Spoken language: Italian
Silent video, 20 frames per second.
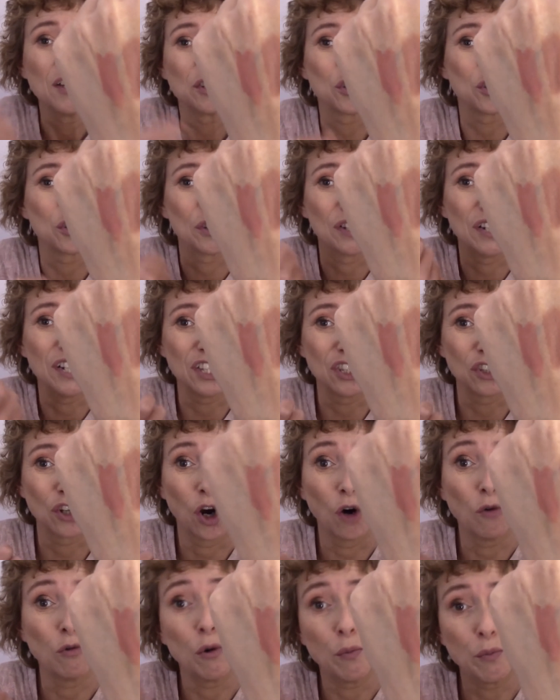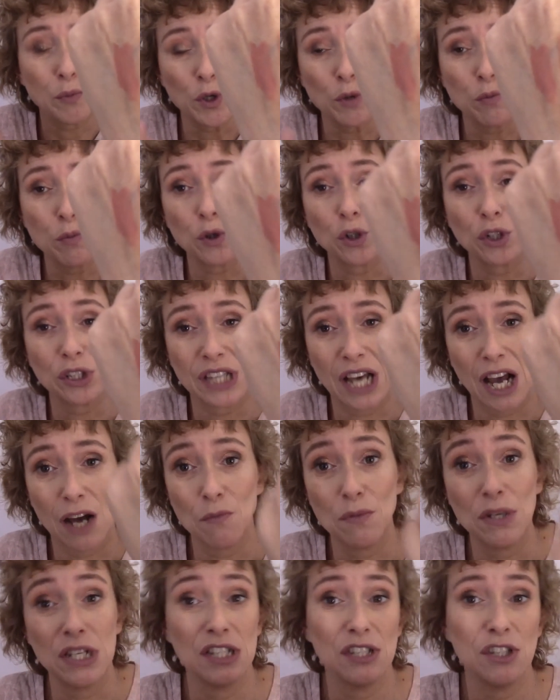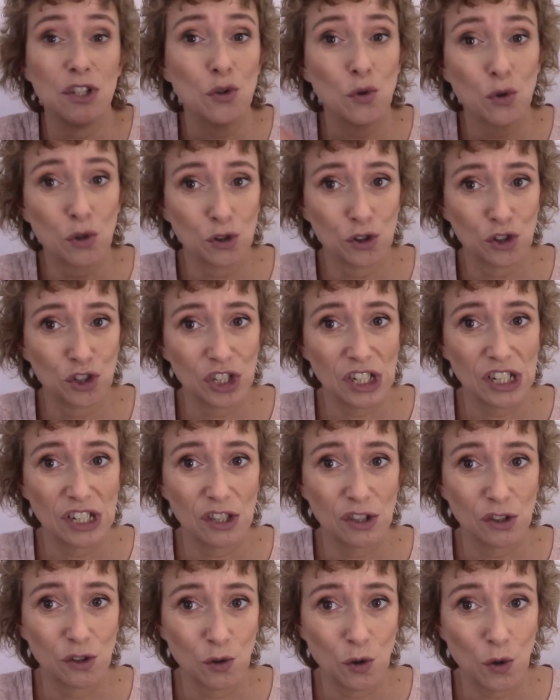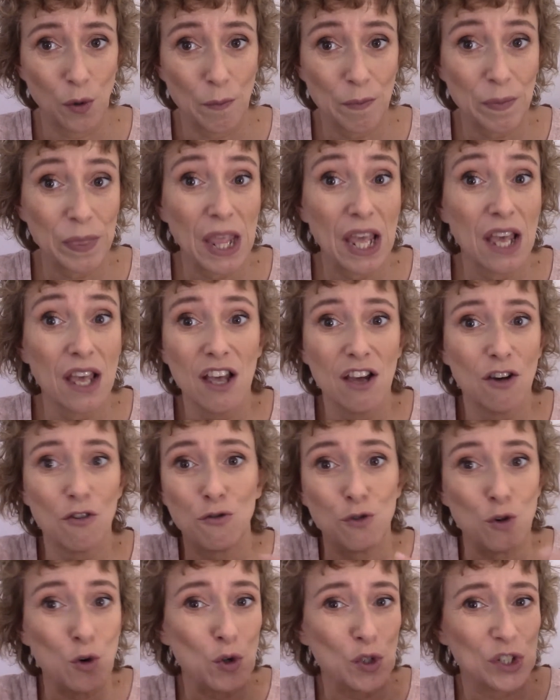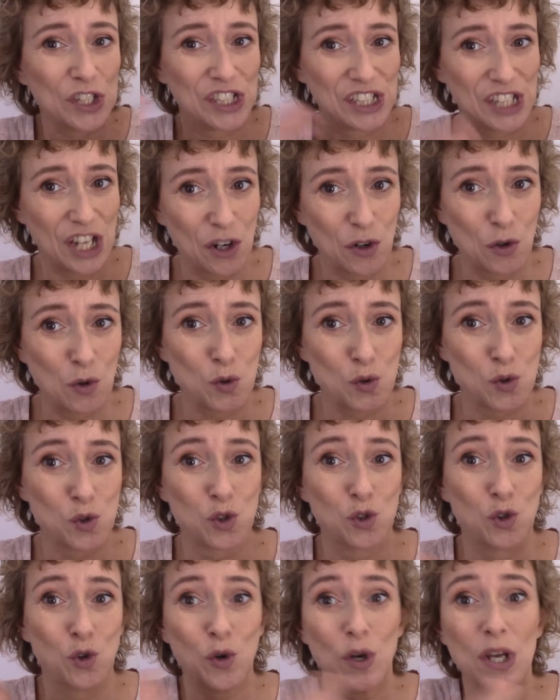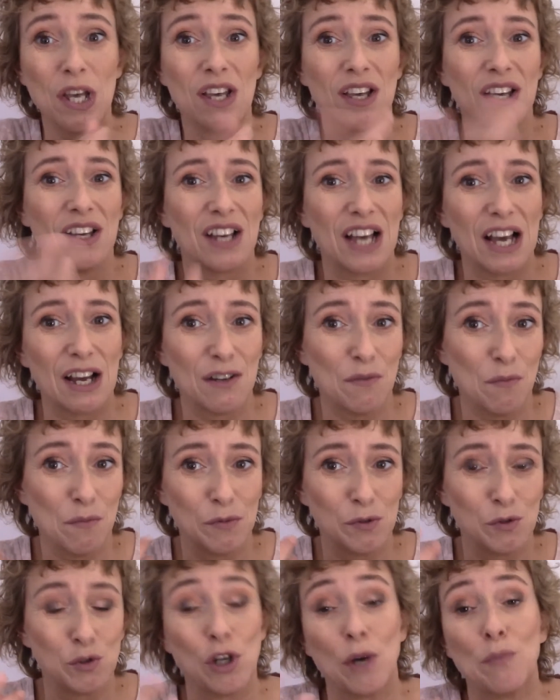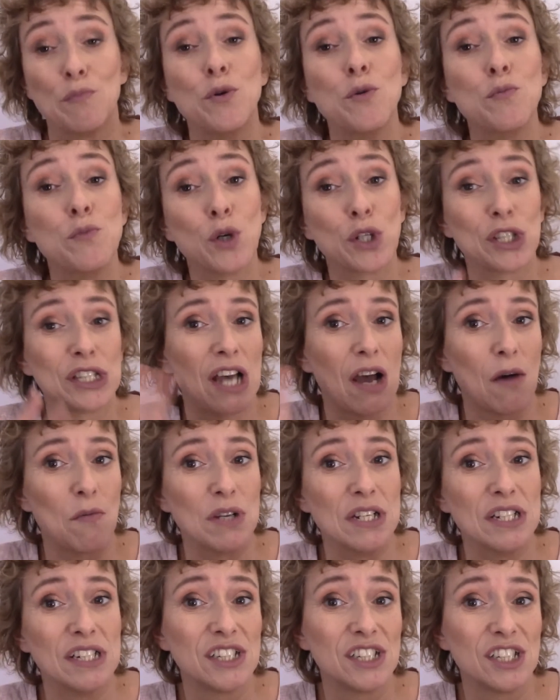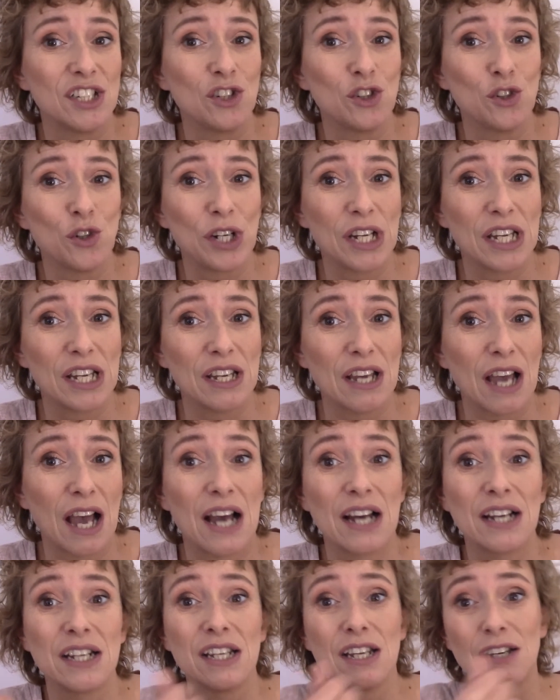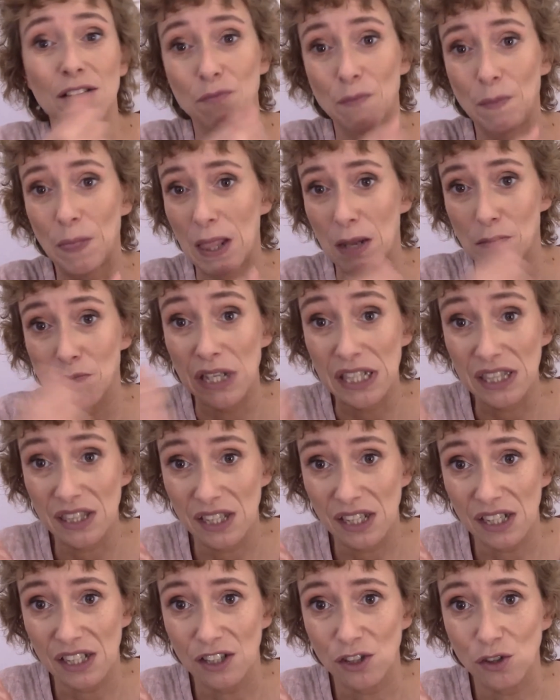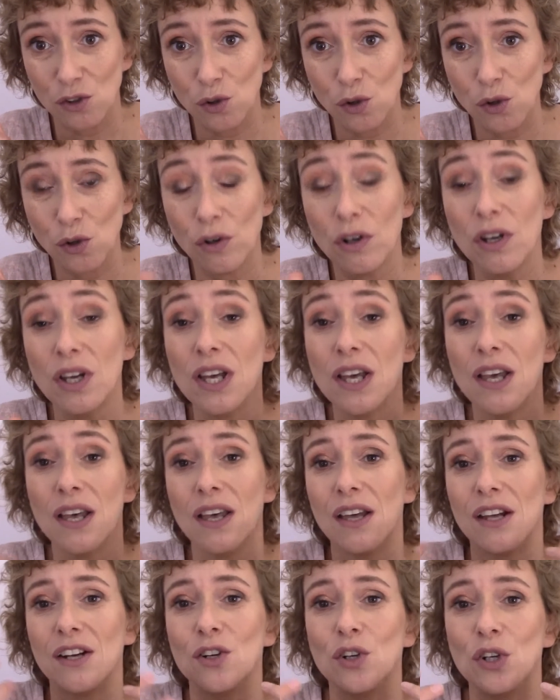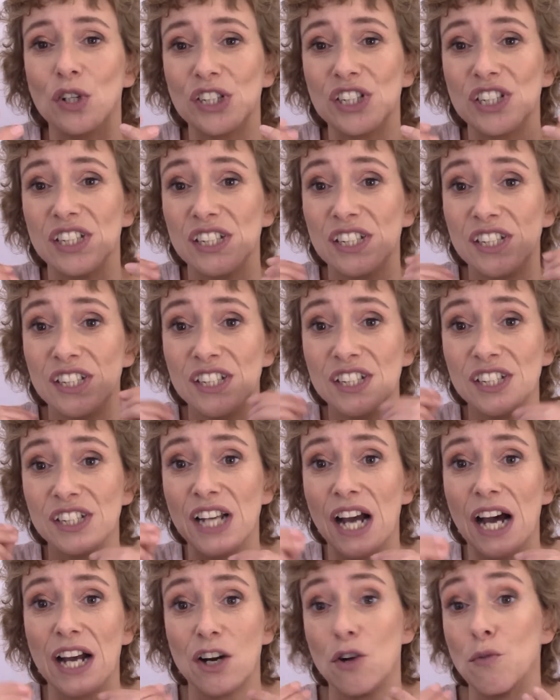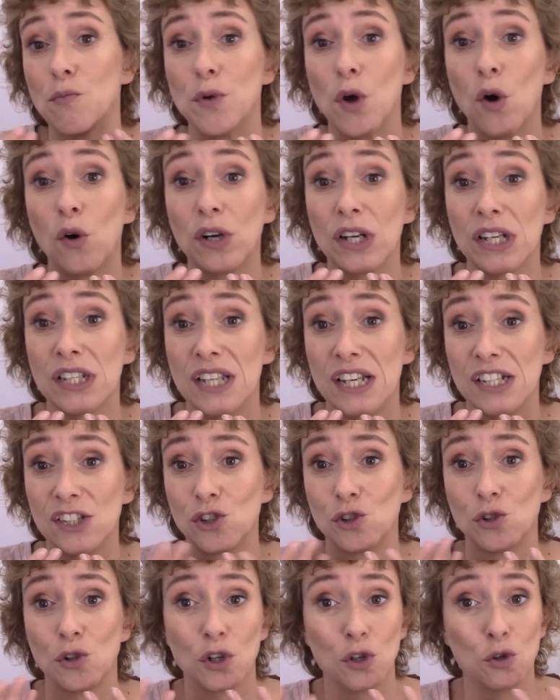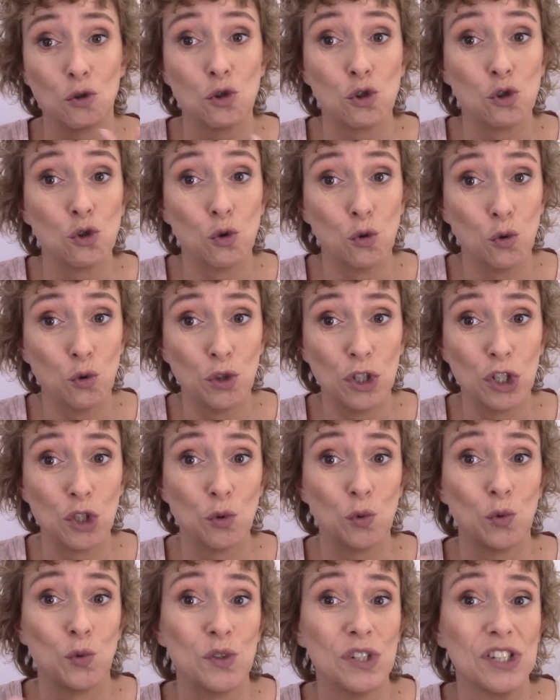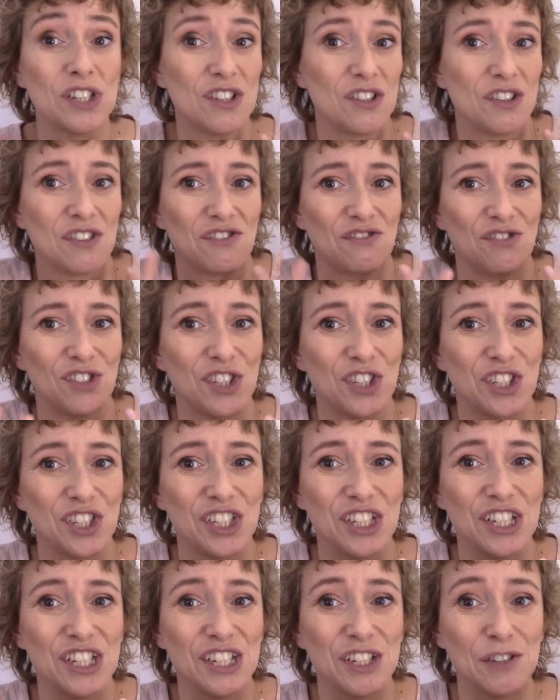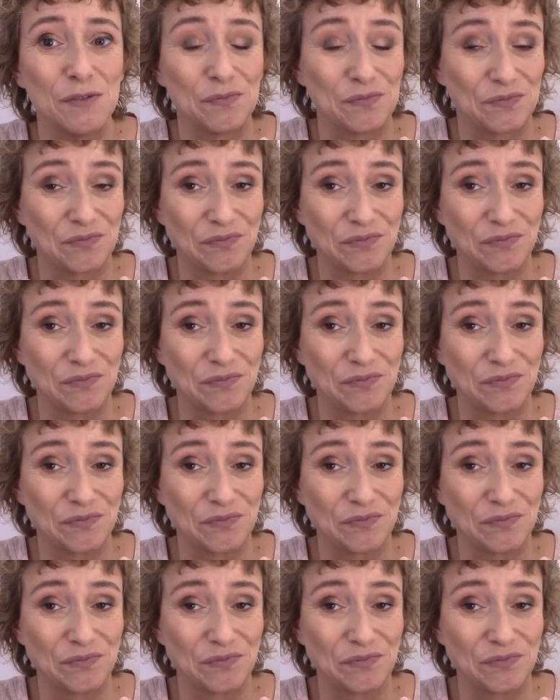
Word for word: le trovo più portabili di un rossetto fucsia rosso ehm, cioè più portabili nel senso che anche mettendolo se si sgara un bianco adesso che ho su un nude sì